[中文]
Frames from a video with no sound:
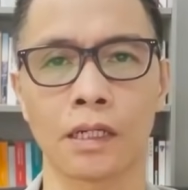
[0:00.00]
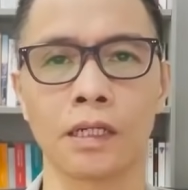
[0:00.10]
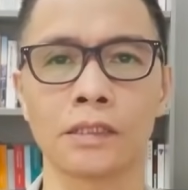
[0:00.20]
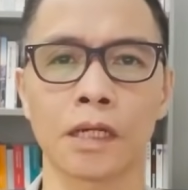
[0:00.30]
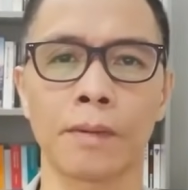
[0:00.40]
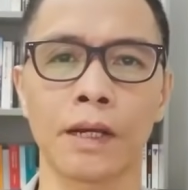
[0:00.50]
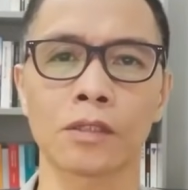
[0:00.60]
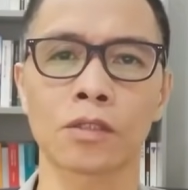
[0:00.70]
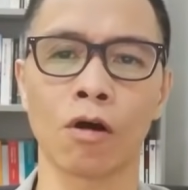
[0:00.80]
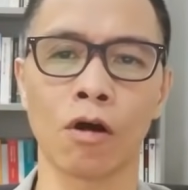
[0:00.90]
建制
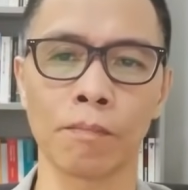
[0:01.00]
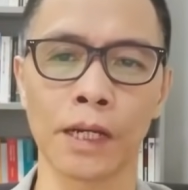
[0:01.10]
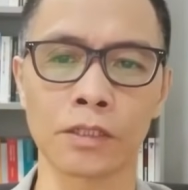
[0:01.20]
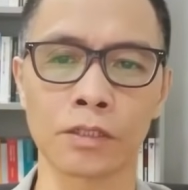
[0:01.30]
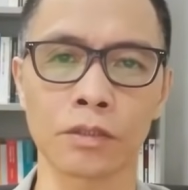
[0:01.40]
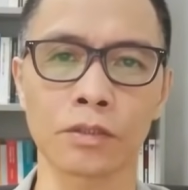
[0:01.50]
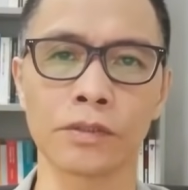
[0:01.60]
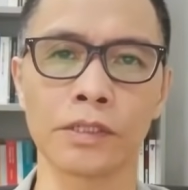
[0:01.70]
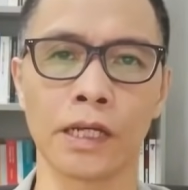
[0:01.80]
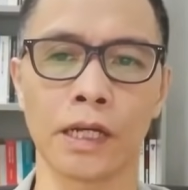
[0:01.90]
派躺平都会
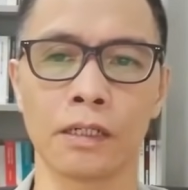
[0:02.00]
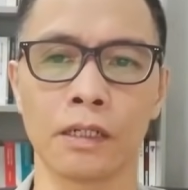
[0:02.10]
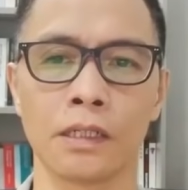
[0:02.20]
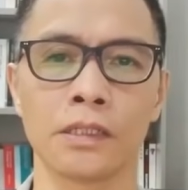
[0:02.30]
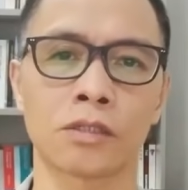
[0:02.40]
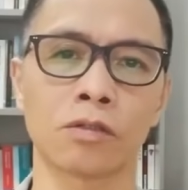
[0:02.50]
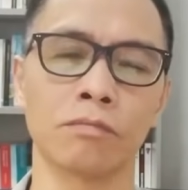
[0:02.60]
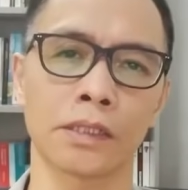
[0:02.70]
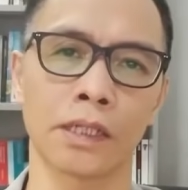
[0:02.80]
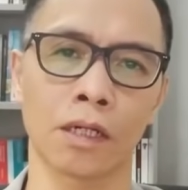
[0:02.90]
赢，也
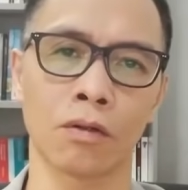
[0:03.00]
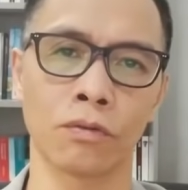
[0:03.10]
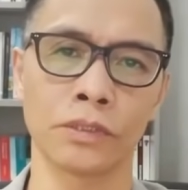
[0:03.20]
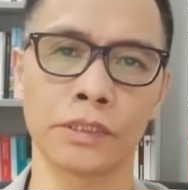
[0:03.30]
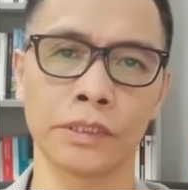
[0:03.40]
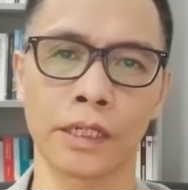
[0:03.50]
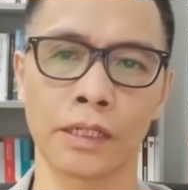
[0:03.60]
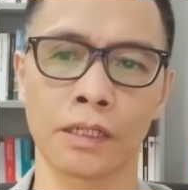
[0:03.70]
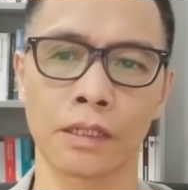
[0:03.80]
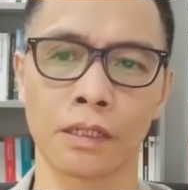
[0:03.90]
并非一定是好
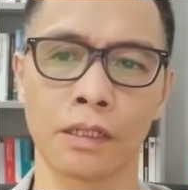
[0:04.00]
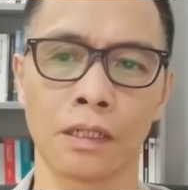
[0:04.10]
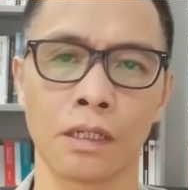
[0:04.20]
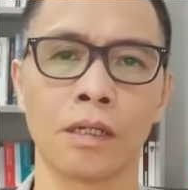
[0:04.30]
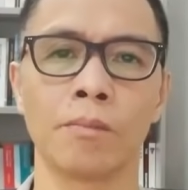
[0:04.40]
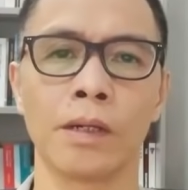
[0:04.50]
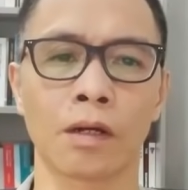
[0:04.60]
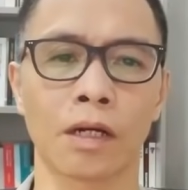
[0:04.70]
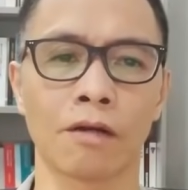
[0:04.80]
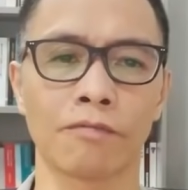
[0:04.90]
事。
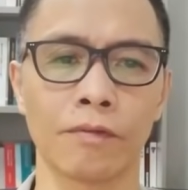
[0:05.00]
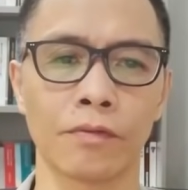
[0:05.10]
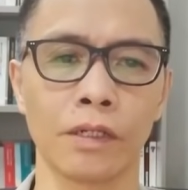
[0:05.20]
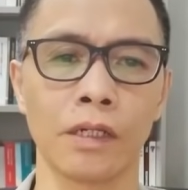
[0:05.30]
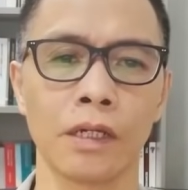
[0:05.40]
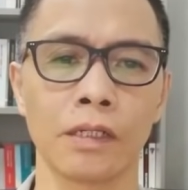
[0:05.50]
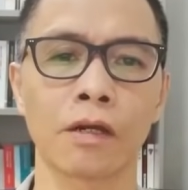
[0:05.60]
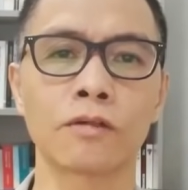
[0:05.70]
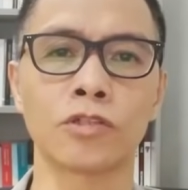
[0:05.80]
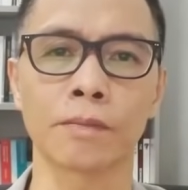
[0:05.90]
未来的立法会
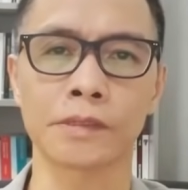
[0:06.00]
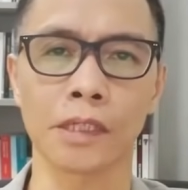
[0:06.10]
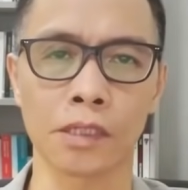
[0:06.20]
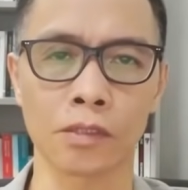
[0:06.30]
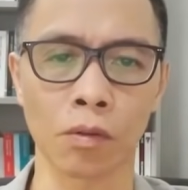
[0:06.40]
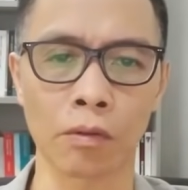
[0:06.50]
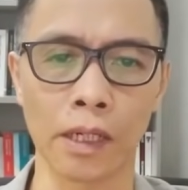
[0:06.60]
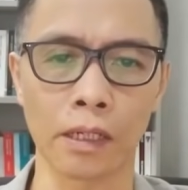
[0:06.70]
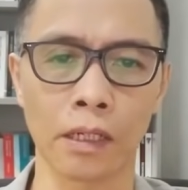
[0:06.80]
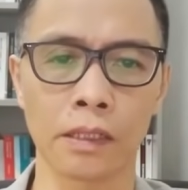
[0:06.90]
应该注入新的
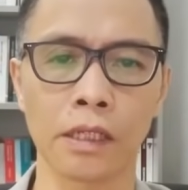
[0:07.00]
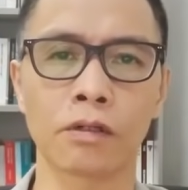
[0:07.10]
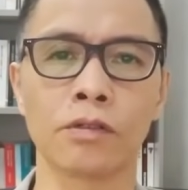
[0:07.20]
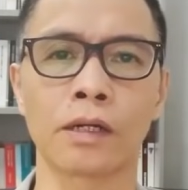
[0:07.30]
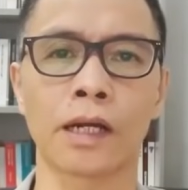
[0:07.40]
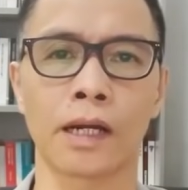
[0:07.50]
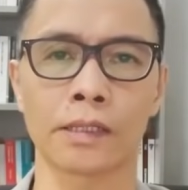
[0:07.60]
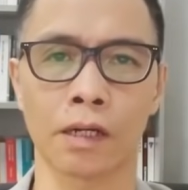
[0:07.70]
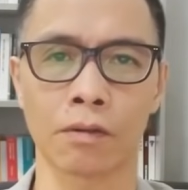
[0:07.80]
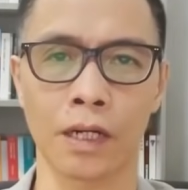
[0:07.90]
动力，应该让
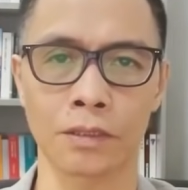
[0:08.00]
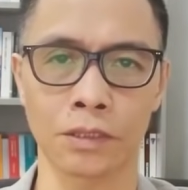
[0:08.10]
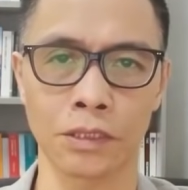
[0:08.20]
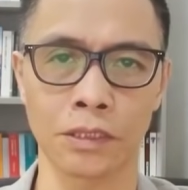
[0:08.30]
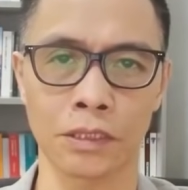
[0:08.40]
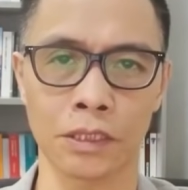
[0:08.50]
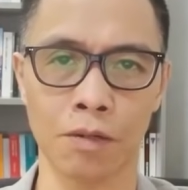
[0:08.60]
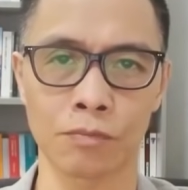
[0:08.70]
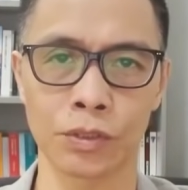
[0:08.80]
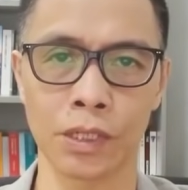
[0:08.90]
更多有能之士
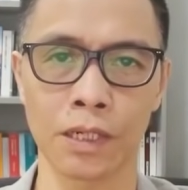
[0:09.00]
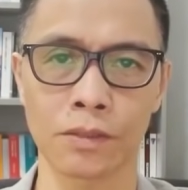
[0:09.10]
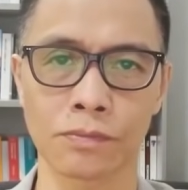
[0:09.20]
参与。